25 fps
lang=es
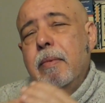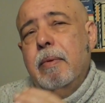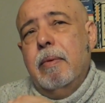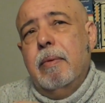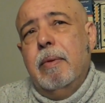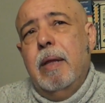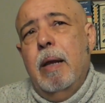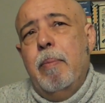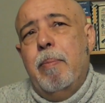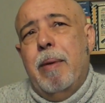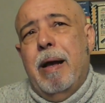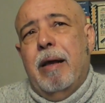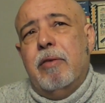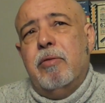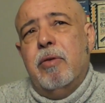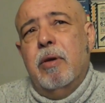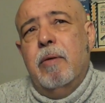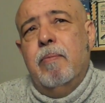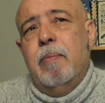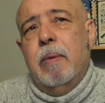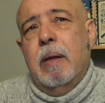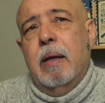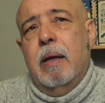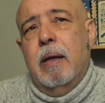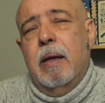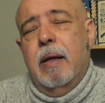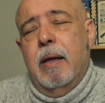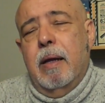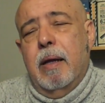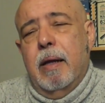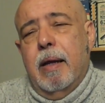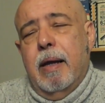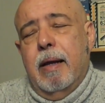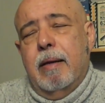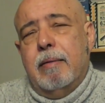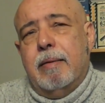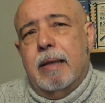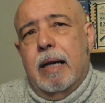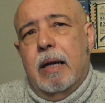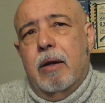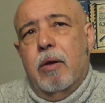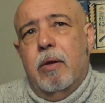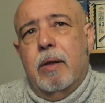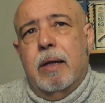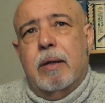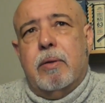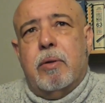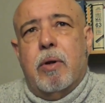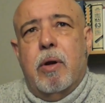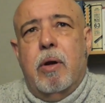De paso, está lo
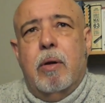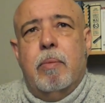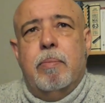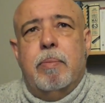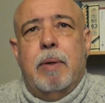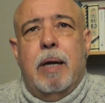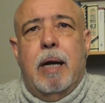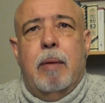de Trump